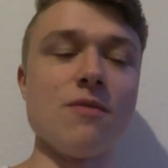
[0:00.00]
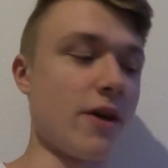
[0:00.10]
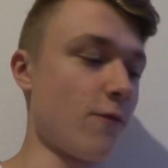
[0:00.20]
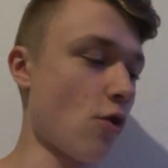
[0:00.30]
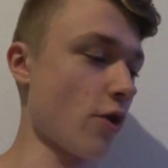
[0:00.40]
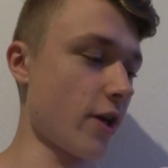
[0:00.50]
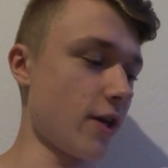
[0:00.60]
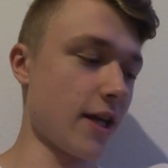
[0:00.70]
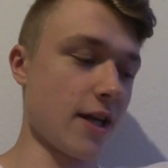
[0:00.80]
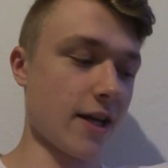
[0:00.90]
wie mein
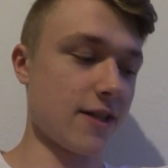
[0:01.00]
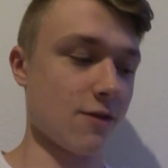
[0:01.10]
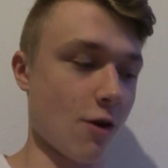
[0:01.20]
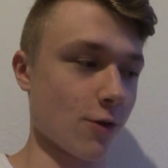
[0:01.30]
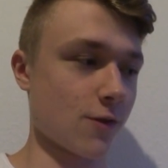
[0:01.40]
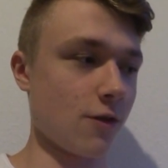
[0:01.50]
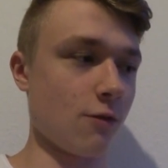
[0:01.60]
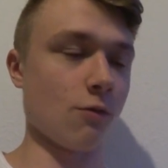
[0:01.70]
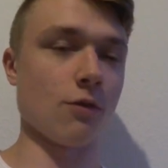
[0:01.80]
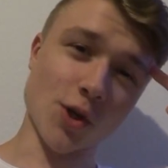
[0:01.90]
Wochenende generell so aussieht.